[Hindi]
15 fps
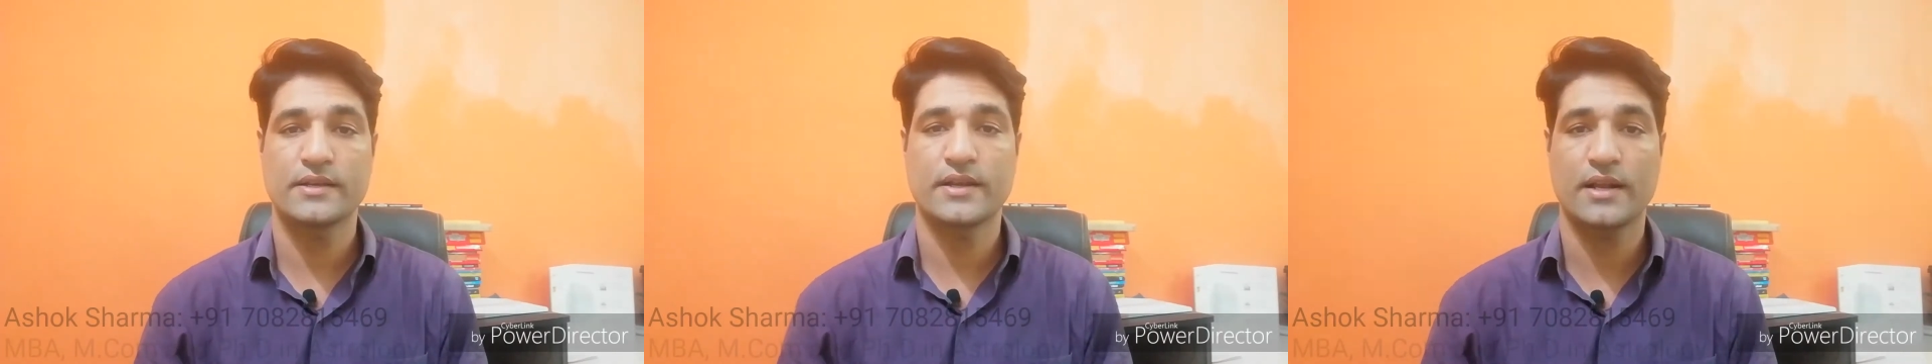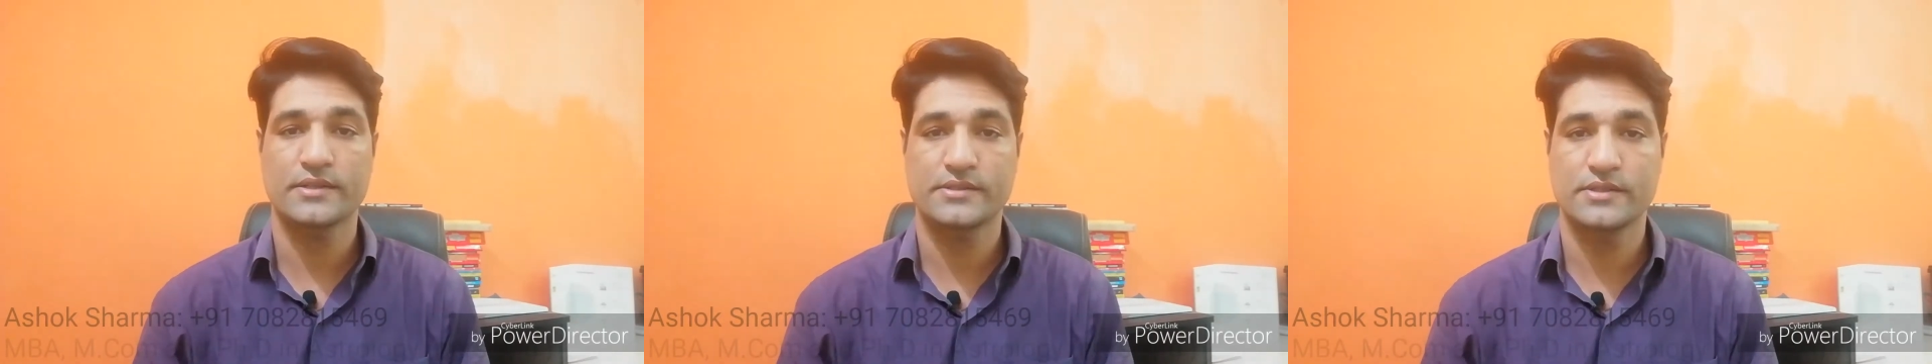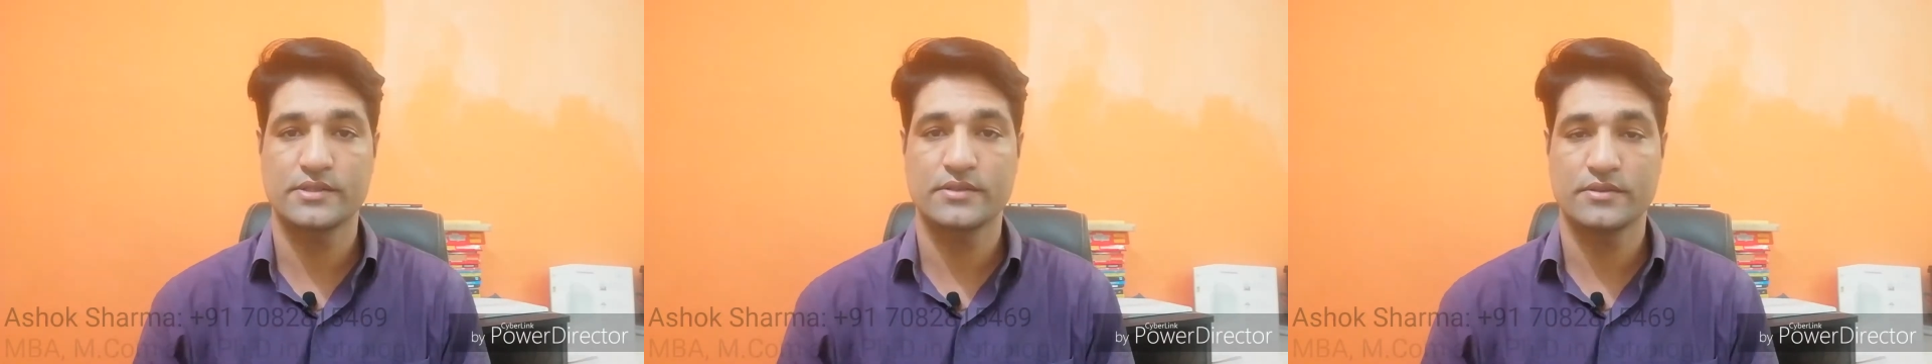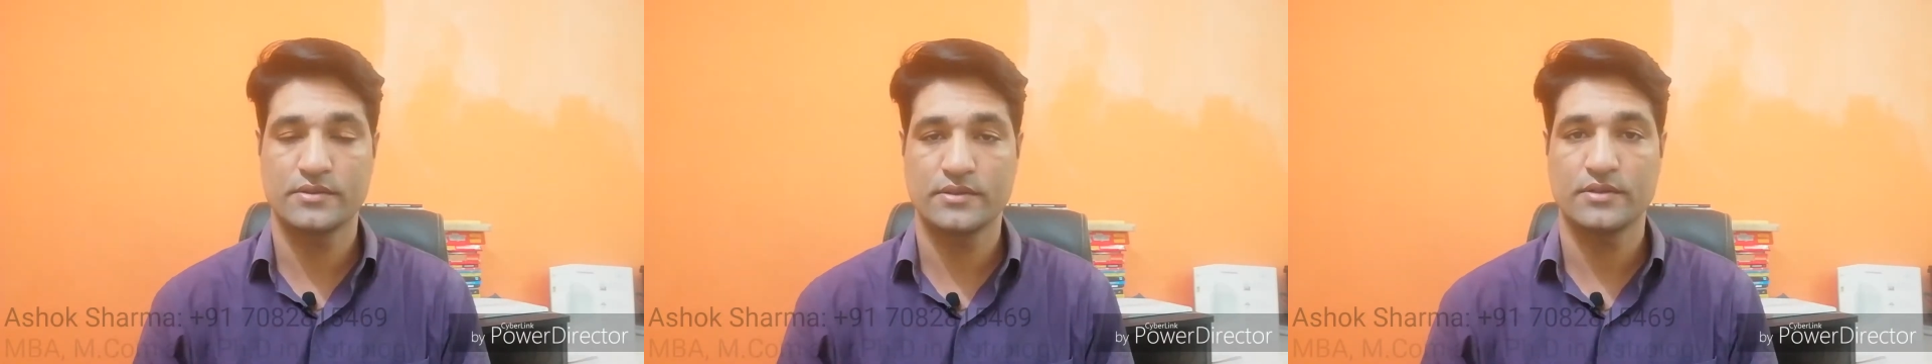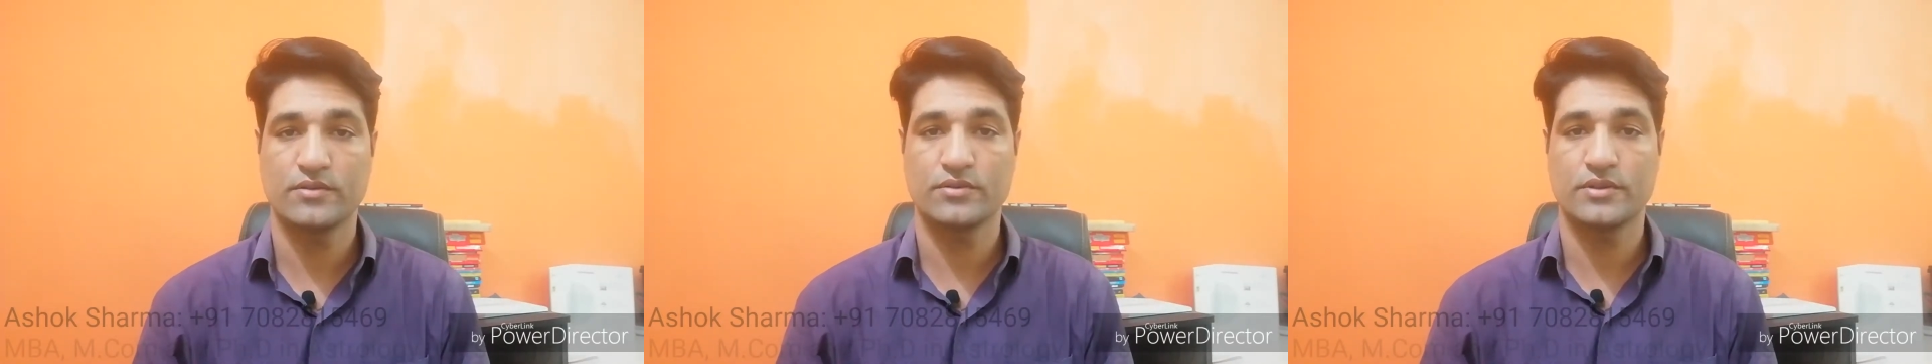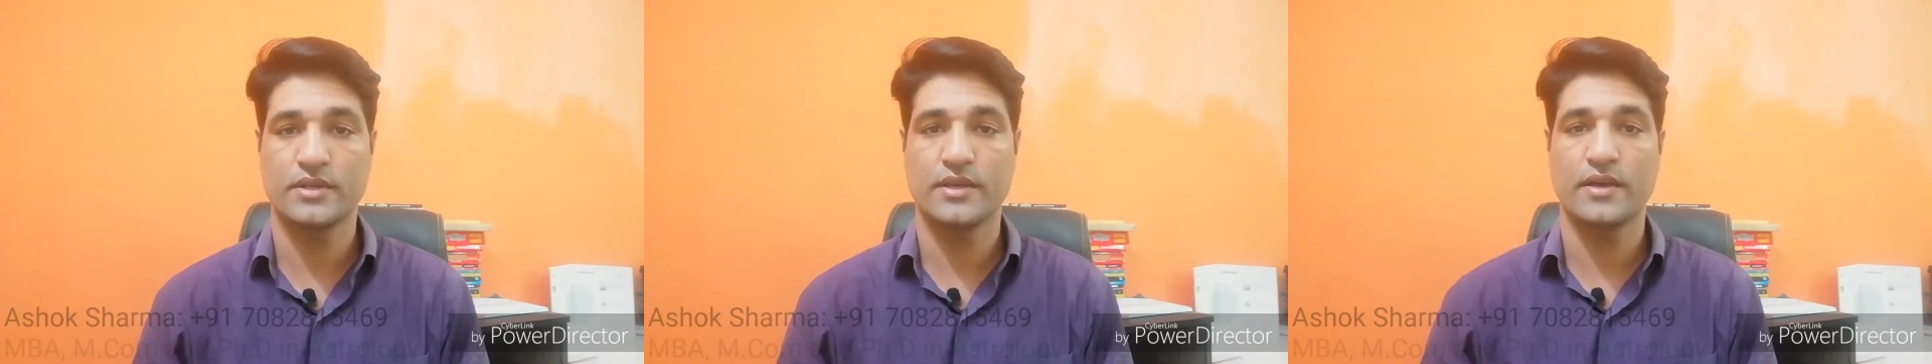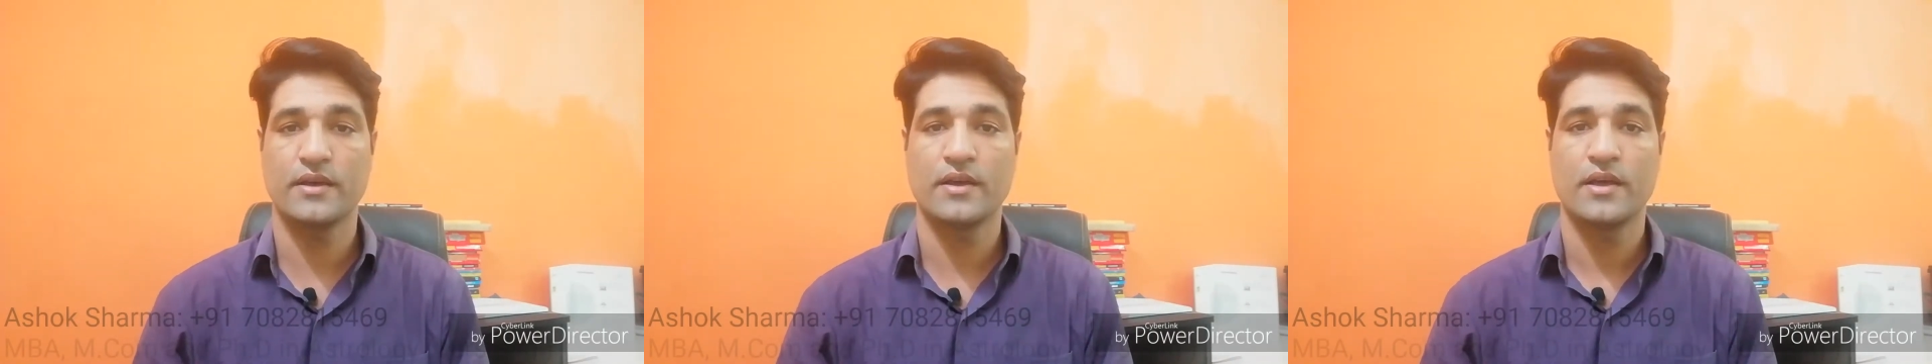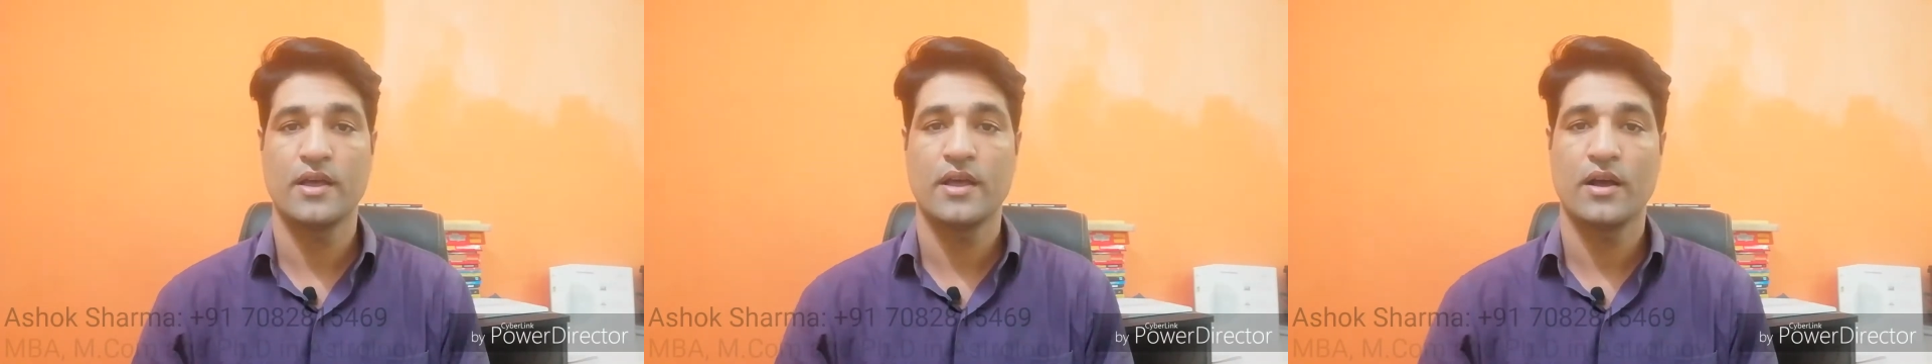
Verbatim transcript: सिंह राशि होती है